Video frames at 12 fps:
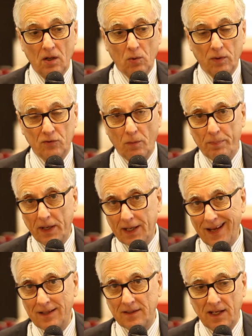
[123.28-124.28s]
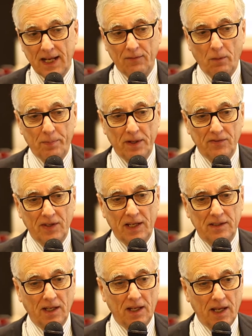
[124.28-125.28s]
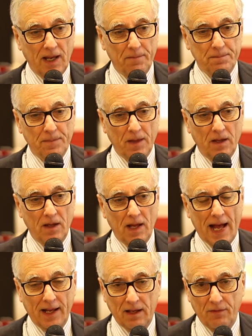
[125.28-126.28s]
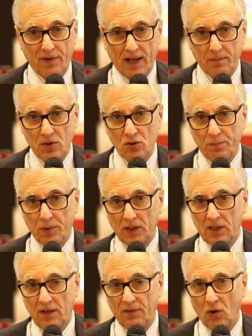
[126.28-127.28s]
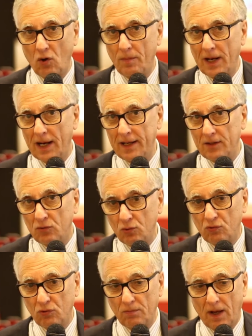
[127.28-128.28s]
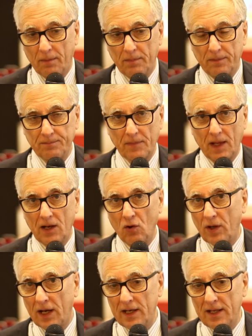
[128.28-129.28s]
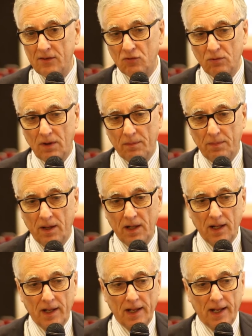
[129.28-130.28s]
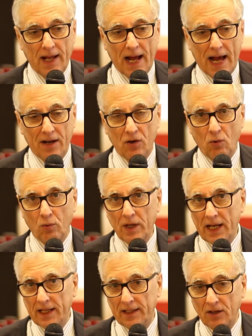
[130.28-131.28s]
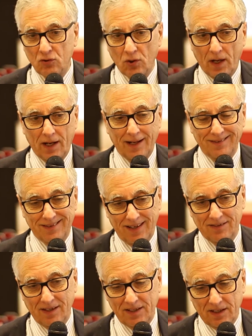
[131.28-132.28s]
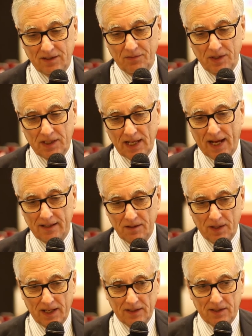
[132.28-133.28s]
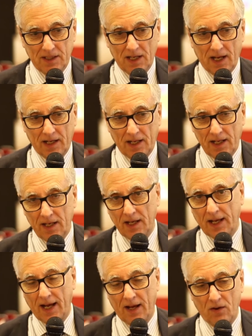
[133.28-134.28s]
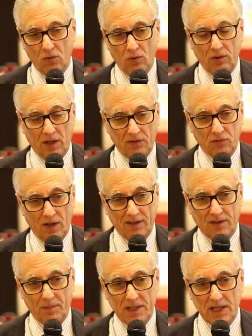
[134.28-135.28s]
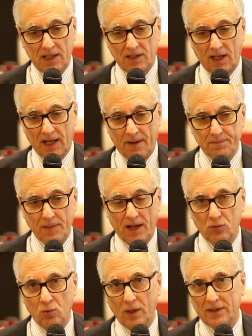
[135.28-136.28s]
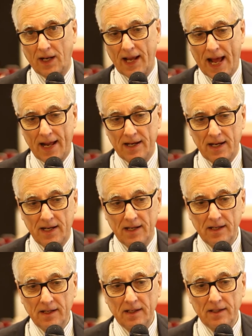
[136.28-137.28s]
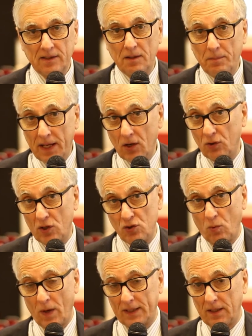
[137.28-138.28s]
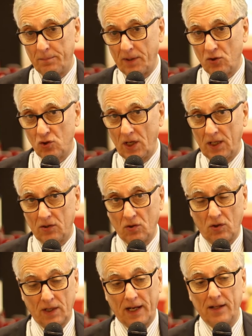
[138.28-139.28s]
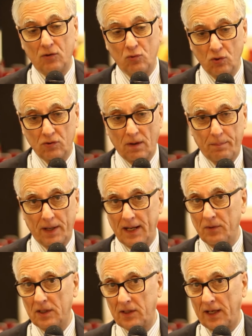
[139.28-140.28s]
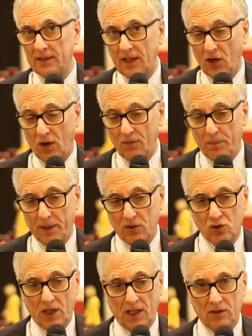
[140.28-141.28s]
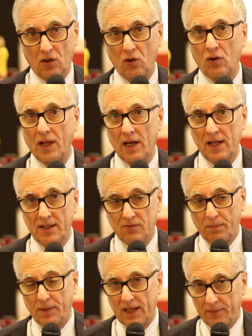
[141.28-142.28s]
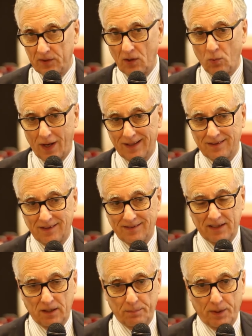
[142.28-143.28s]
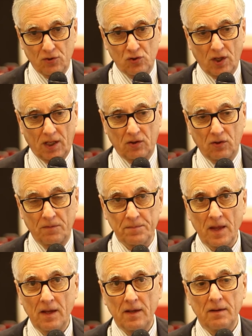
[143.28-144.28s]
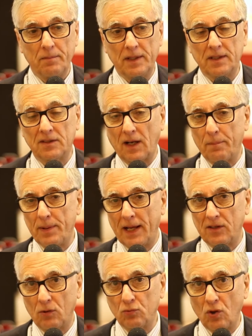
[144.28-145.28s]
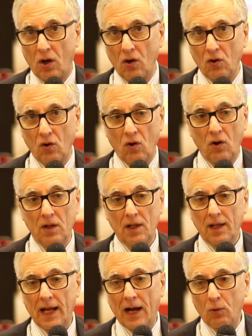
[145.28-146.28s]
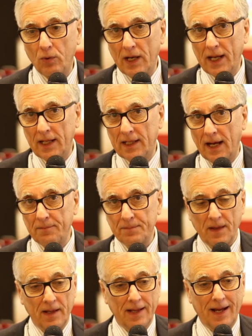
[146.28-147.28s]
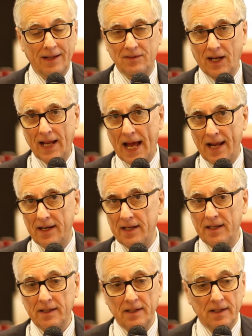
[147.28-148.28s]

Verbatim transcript: Questo perché teniamo presente che eh, anche i farmaci più attivi come l'alentuzumab e l'ocrelizumab hanno un NEDA, cioè l'assenza di attività di malattia clinica o in risonanza magnetica, a 2-3 anni di meno del 50%, la lentuzuma parliamo del 39%, l'ocrelizuma parliamo del 47%, mentre trapiante autologo ha un NEDA a tre anni